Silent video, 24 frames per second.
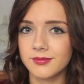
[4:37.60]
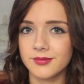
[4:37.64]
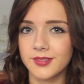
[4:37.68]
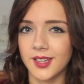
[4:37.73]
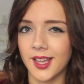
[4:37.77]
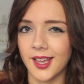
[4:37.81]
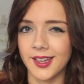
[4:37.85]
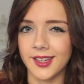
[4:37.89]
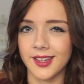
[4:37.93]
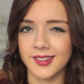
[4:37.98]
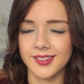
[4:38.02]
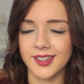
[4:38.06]

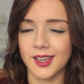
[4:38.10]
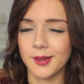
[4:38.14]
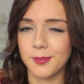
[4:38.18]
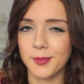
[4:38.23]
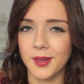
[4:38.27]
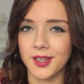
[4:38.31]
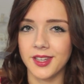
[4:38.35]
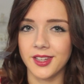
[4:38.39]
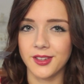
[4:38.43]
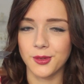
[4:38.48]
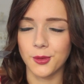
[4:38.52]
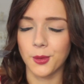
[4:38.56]
Nein, das sagt
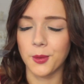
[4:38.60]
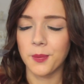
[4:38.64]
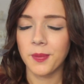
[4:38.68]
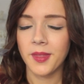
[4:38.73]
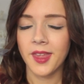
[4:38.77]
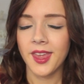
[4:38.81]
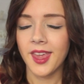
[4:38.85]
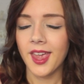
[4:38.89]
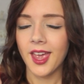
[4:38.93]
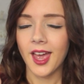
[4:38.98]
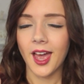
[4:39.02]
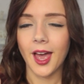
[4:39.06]
man nicht so.
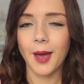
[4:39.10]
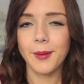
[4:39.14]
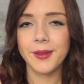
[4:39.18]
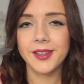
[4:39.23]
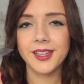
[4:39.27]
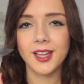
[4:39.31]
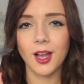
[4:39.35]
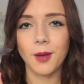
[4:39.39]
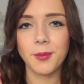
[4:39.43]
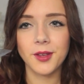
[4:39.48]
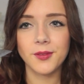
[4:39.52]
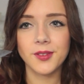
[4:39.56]
Aber
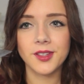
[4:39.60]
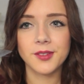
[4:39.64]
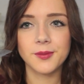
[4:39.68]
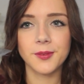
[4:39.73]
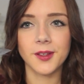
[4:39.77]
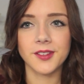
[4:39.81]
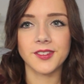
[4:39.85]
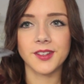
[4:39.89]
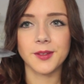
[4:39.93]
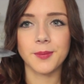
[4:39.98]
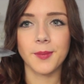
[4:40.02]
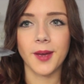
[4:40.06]
ich glaube, ihr wisst,
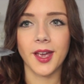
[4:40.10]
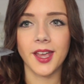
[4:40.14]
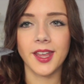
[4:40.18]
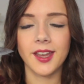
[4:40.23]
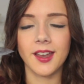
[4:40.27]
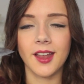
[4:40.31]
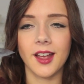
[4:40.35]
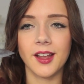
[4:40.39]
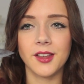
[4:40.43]
was ich meine.